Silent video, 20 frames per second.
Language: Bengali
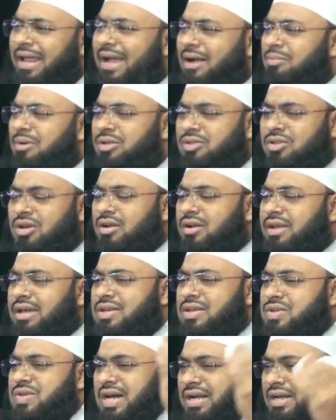একমত হন
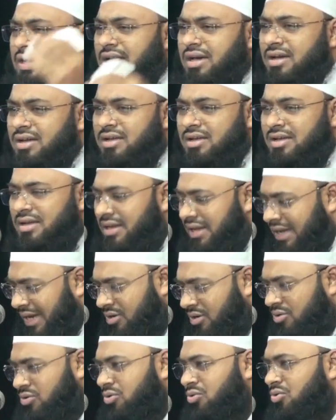কিনা জানি না
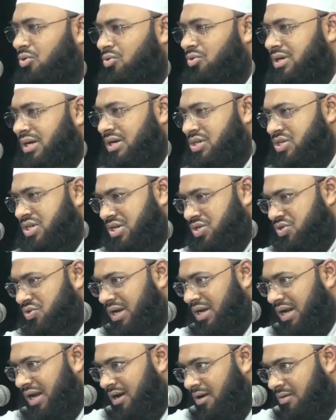একটু টুকটাক শাসন
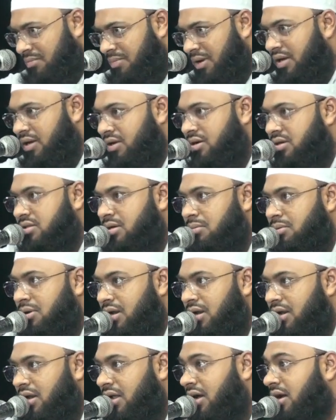লাগবেই কথা
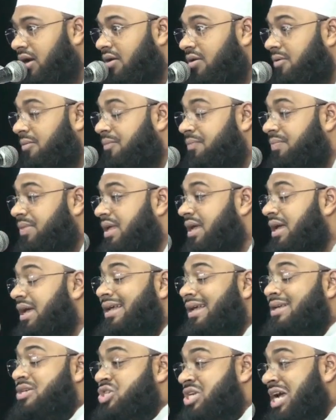বলেন না
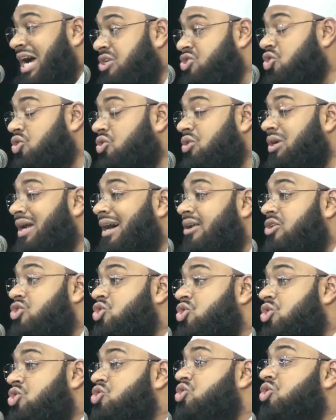শাসন আর
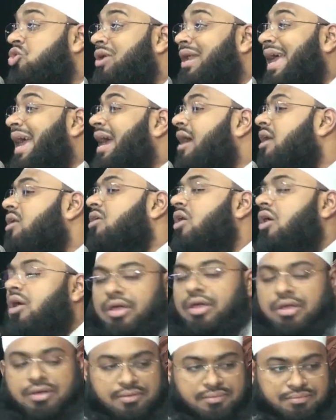শোষণ এক
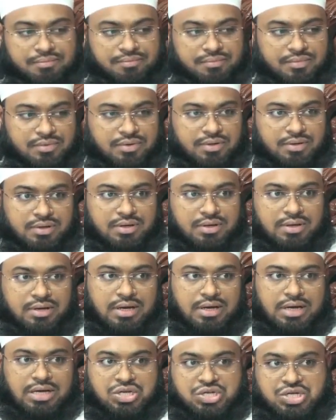নয়
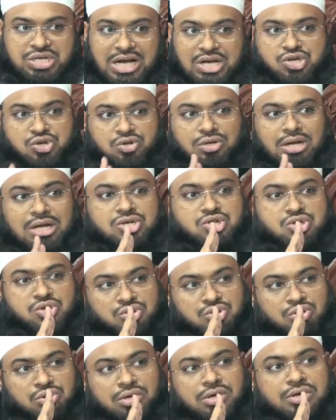শাসন আর
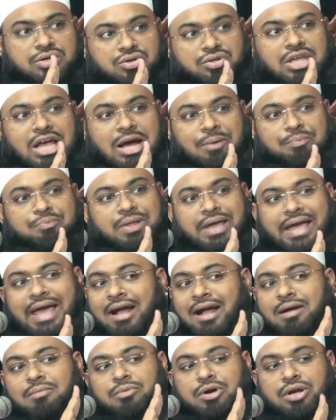শোষণকে যদি আপনি
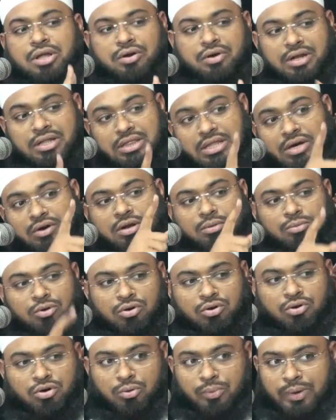এক মনে করেন তাহলে ভুল
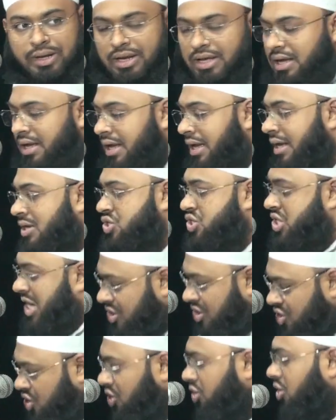করবেন
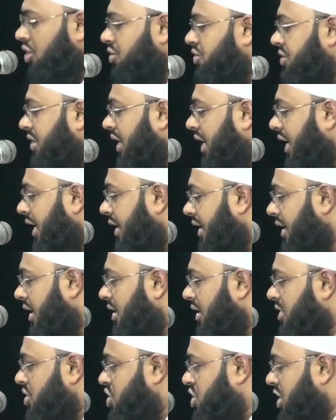শাসন হচ্ছে
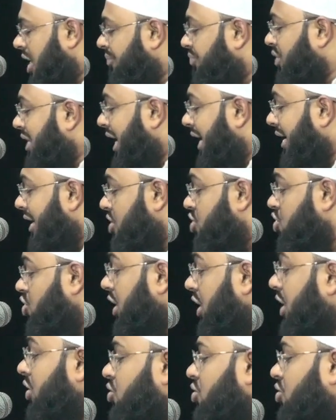সন্তানের চরিত্র